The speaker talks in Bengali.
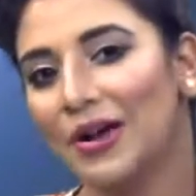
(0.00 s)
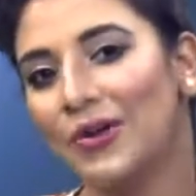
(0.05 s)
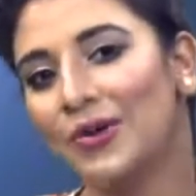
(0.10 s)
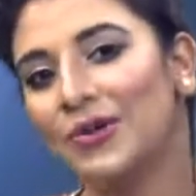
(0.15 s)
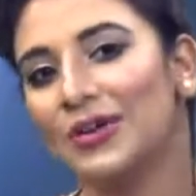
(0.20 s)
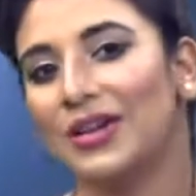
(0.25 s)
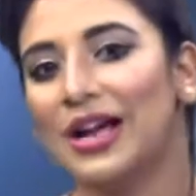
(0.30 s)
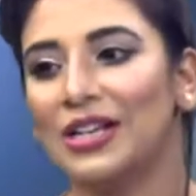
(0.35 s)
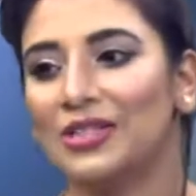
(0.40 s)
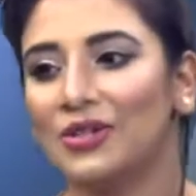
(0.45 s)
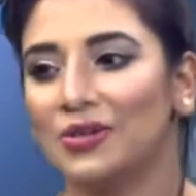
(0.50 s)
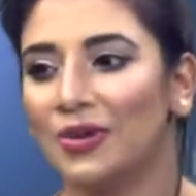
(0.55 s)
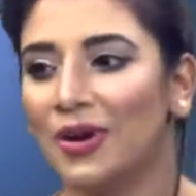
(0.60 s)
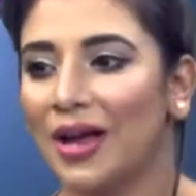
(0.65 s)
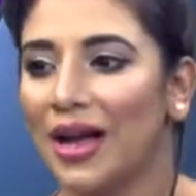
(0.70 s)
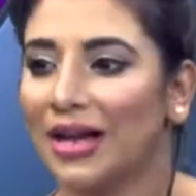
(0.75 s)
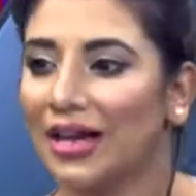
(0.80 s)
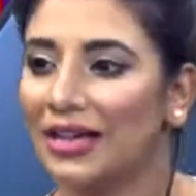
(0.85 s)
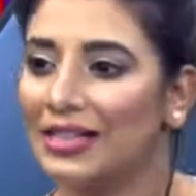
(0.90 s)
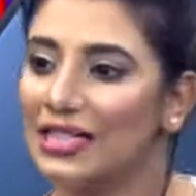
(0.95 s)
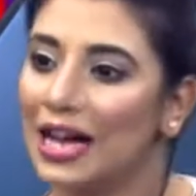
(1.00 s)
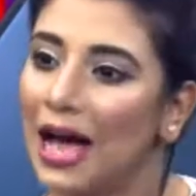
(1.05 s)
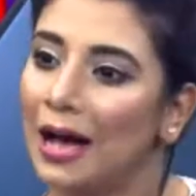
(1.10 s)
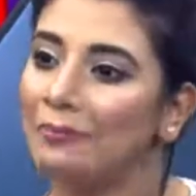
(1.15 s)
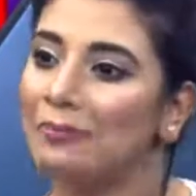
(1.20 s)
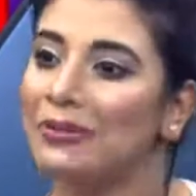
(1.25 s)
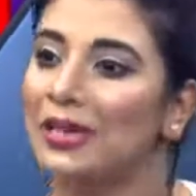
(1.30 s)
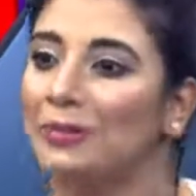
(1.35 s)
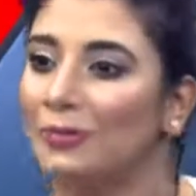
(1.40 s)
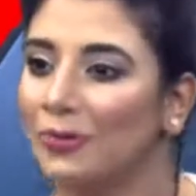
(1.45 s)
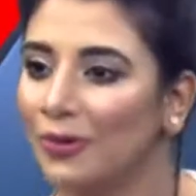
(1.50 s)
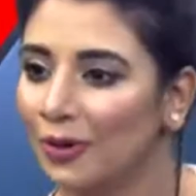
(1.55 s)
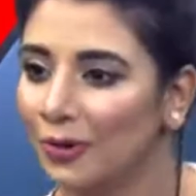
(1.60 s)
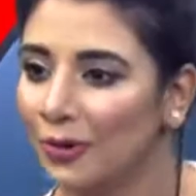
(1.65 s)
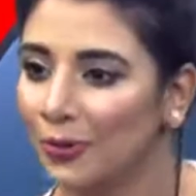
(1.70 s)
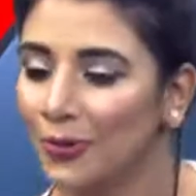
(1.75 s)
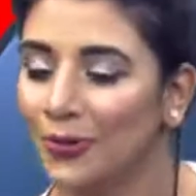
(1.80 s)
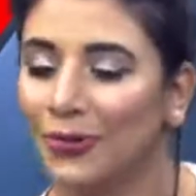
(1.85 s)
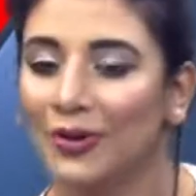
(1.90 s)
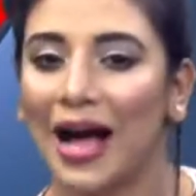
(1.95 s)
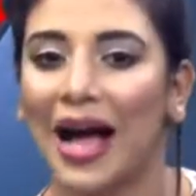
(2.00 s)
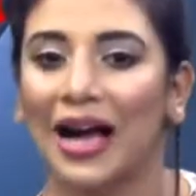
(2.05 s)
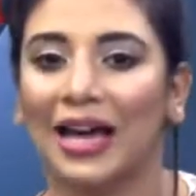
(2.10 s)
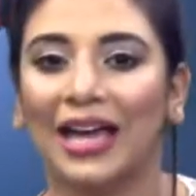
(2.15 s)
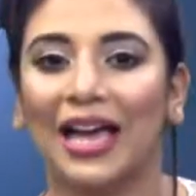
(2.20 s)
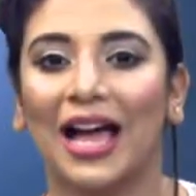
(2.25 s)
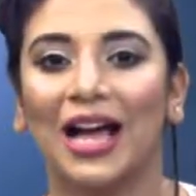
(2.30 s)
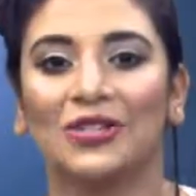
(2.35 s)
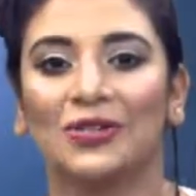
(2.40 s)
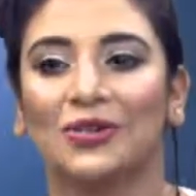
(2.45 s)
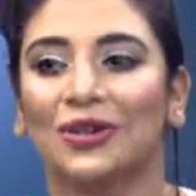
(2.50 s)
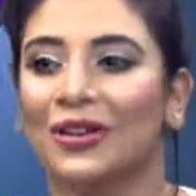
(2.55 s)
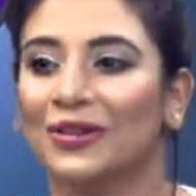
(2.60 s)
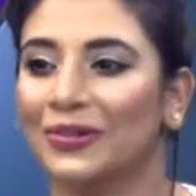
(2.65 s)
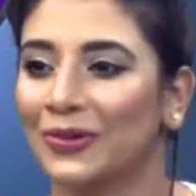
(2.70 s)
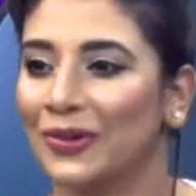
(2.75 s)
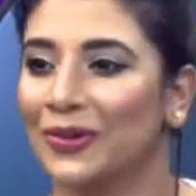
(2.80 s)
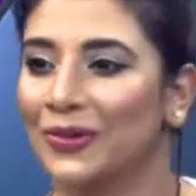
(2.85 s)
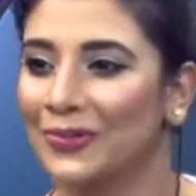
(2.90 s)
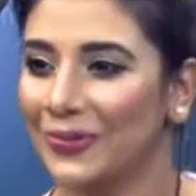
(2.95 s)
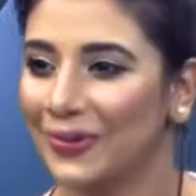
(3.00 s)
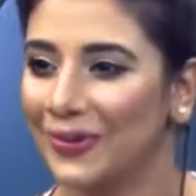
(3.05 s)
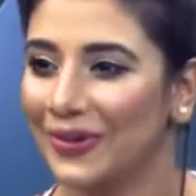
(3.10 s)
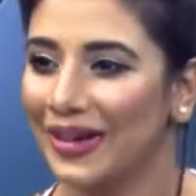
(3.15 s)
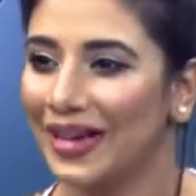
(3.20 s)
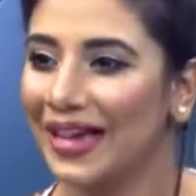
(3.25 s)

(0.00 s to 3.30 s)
কোন কাজগুলো আগে ঝাঁপিয়ে পড়ে করব কাকে আসলে ধরবো